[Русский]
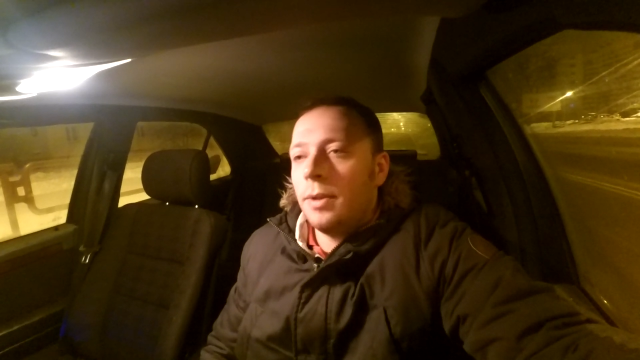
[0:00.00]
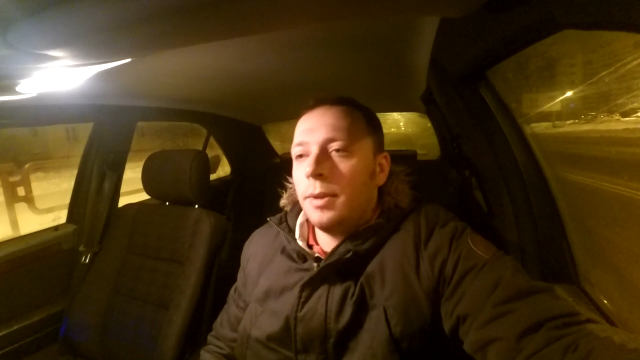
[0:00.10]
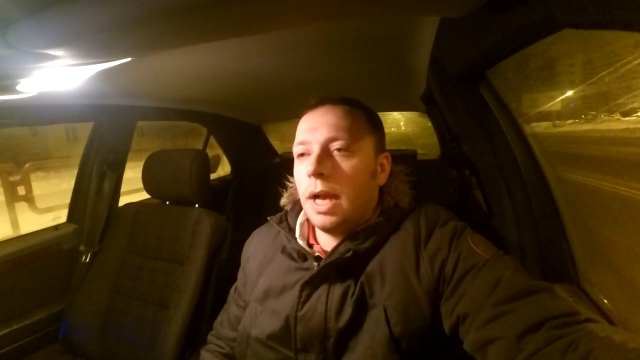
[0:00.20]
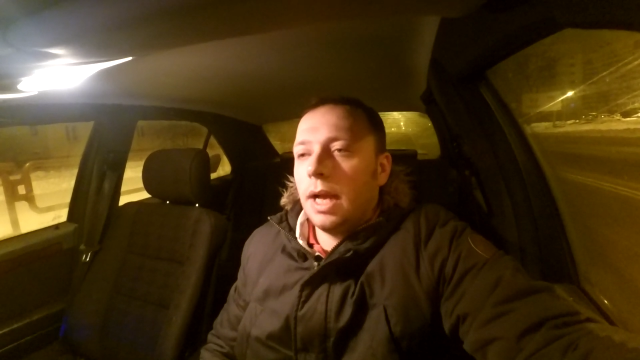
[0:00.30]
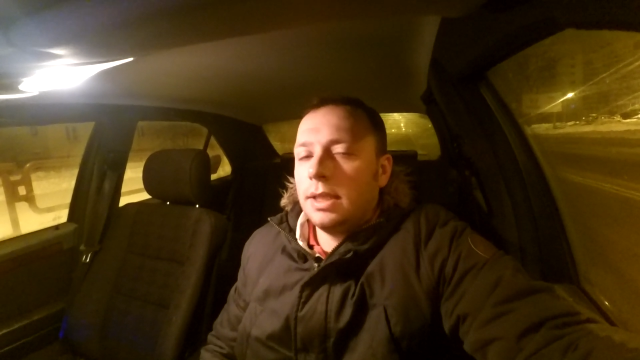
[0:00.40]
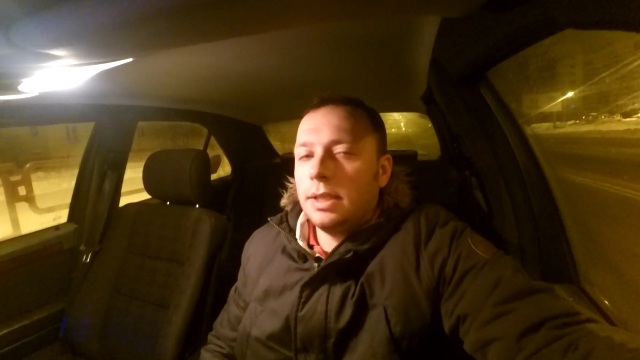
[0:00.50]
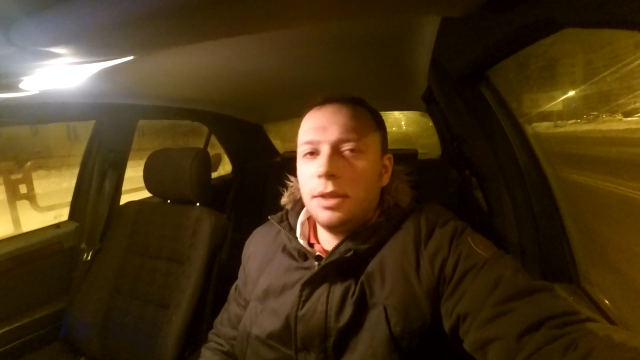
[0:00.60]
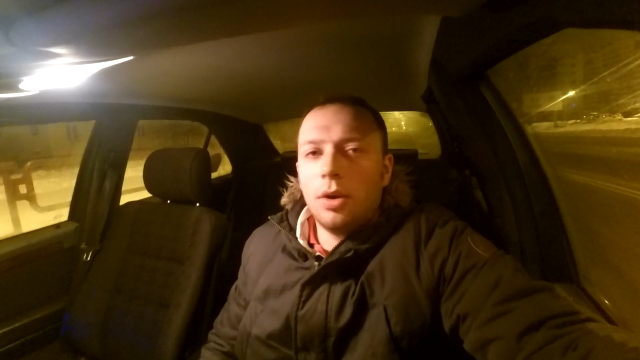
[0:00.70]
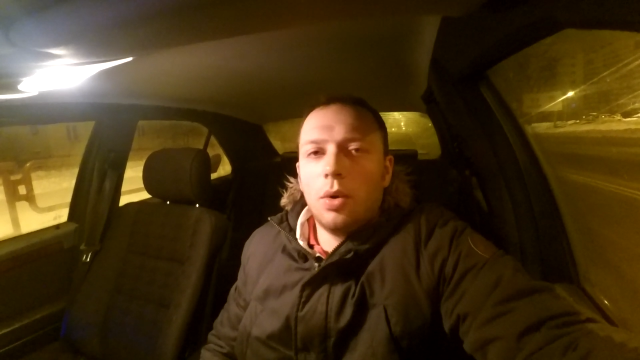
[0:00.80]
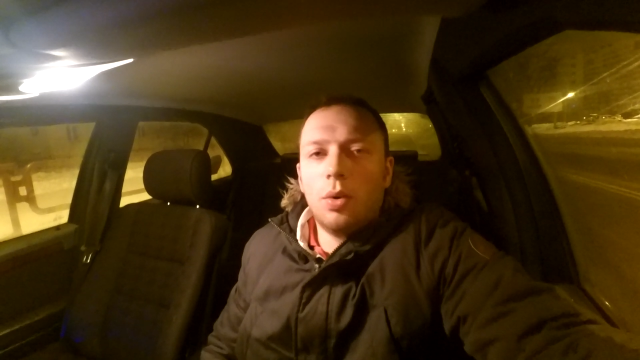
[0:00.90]

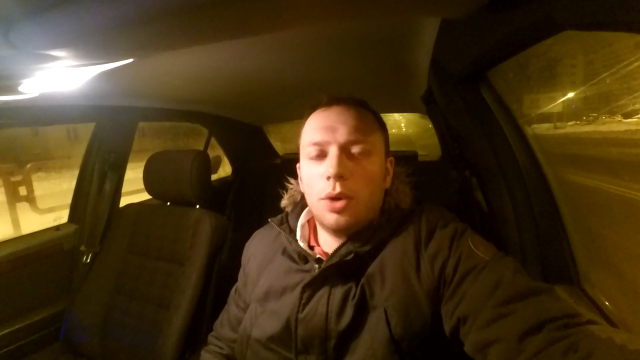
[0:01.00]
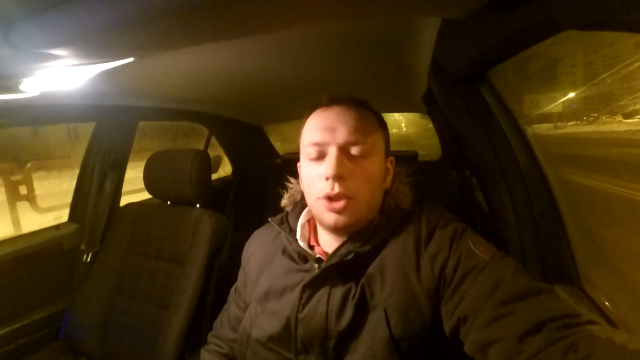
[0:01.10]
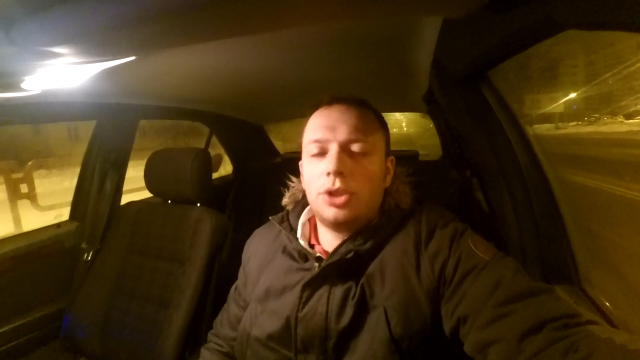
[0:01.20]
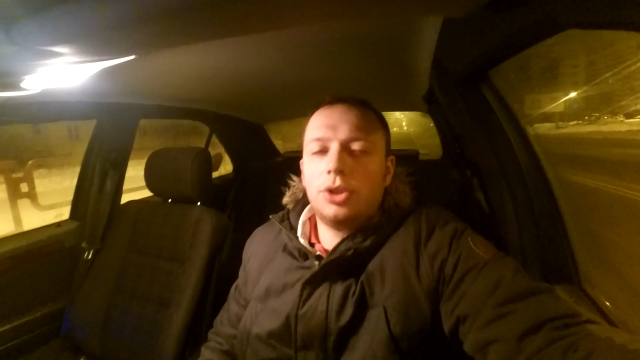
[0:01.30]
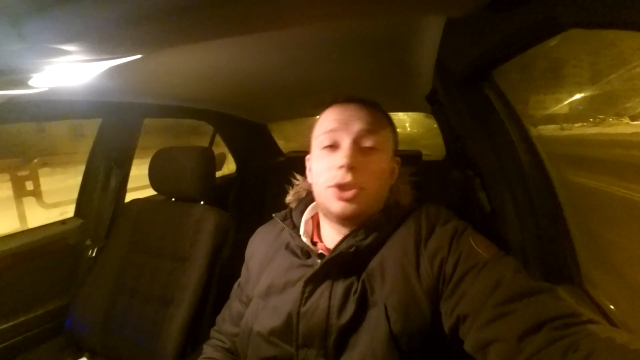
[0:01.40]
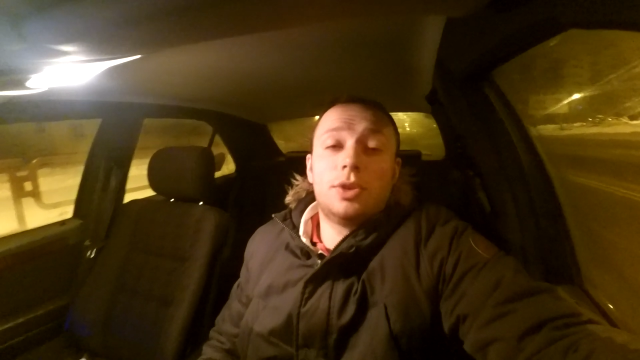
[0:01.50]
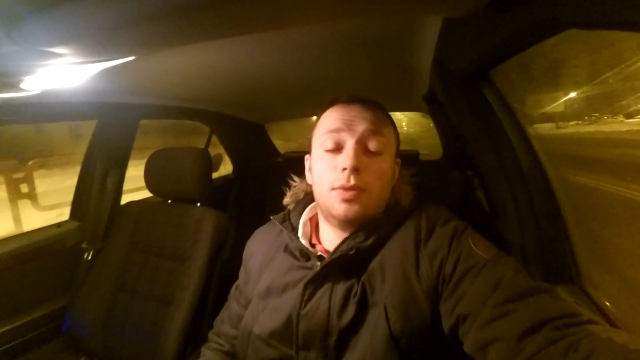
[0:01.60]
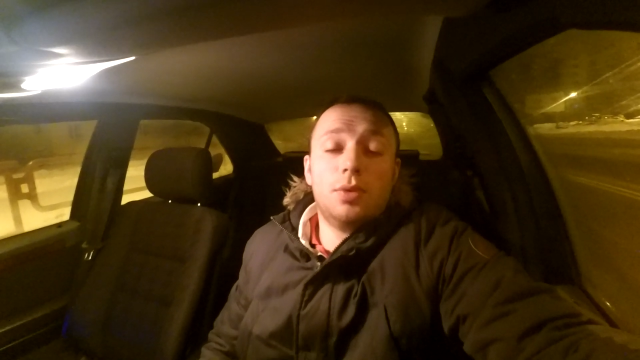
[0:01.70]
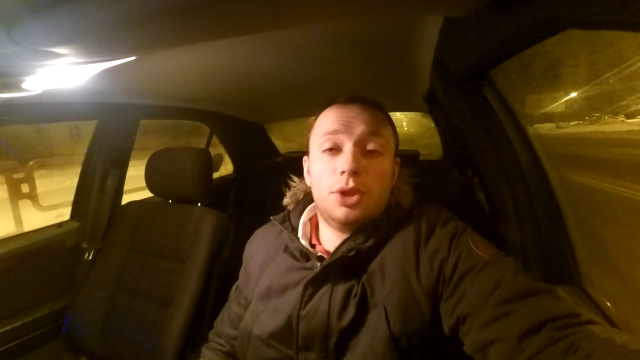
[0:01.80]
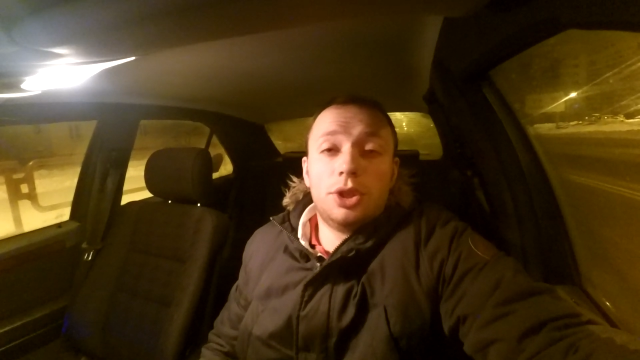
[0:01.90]
они очень
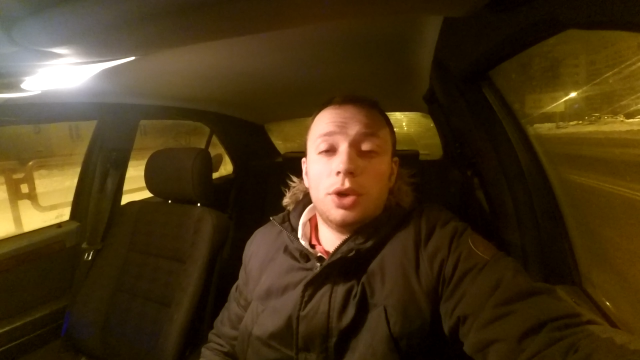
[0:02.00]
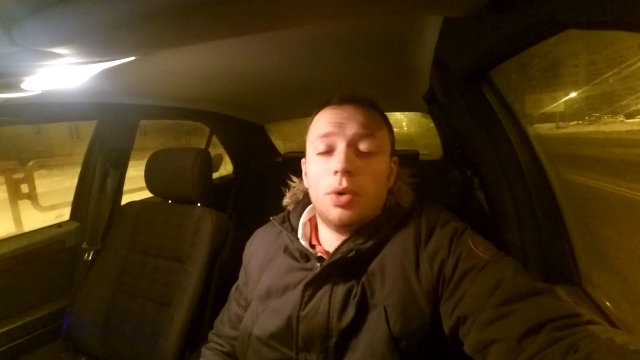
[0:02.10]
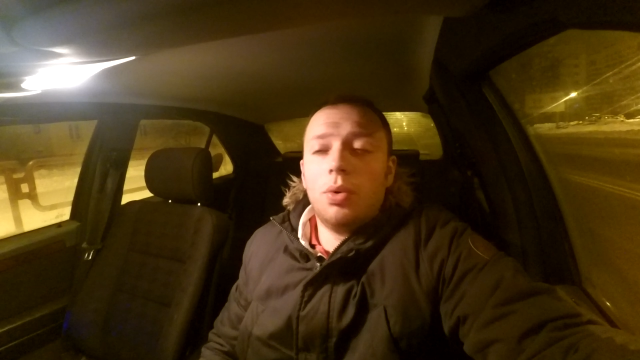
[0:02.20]
живучие,